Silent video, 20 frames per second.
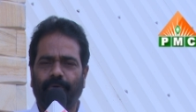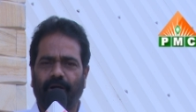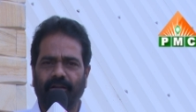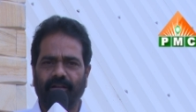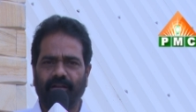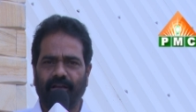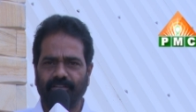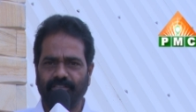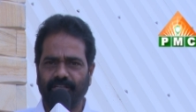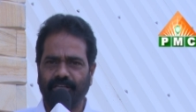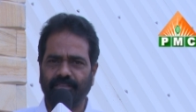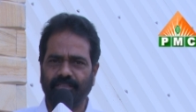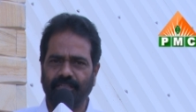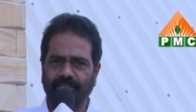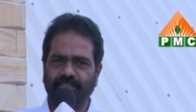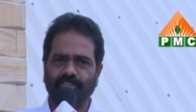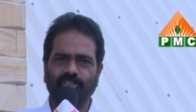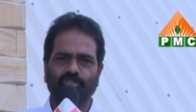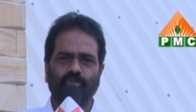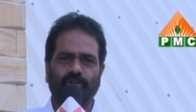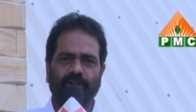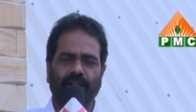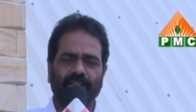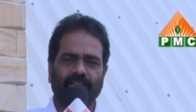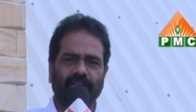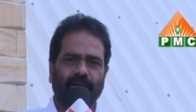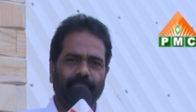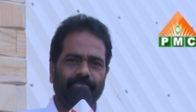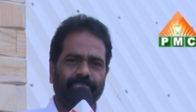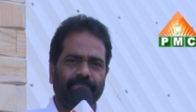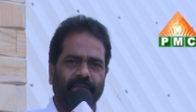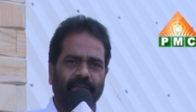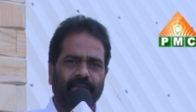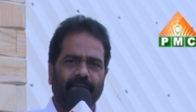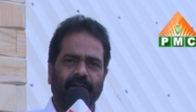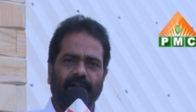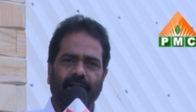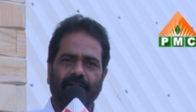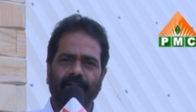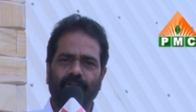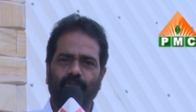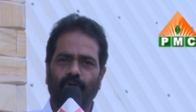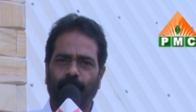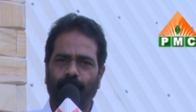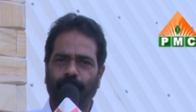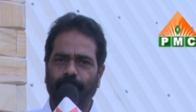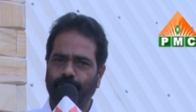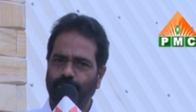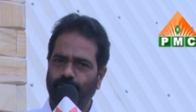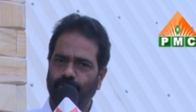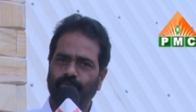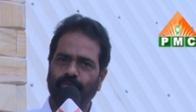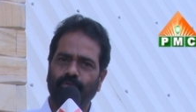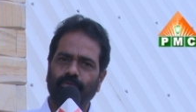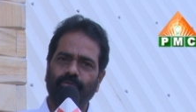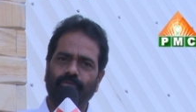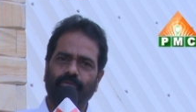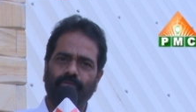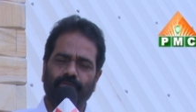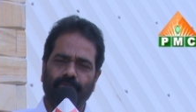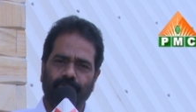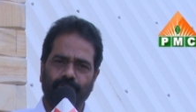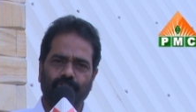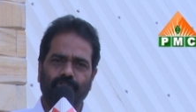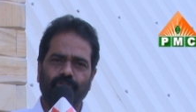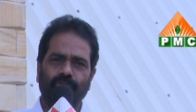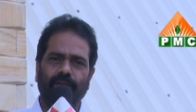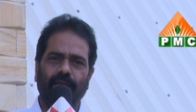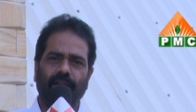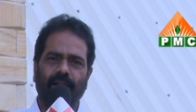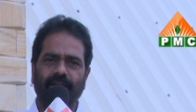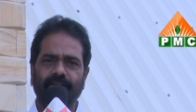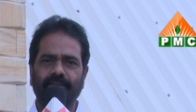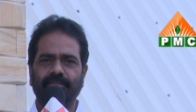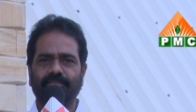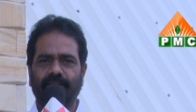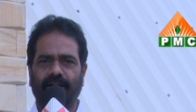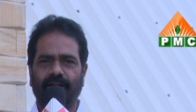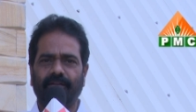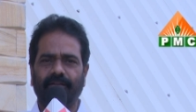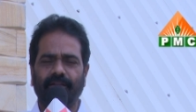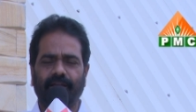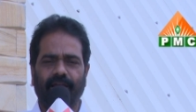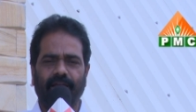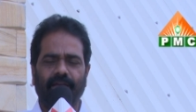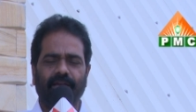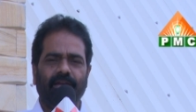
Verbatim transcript: పాటే ఆ శక్తిని తీసుకుని వెళ్తాం కానీ గొప్ప యోగులు ఋషులు ఎలా చేస్తారంటే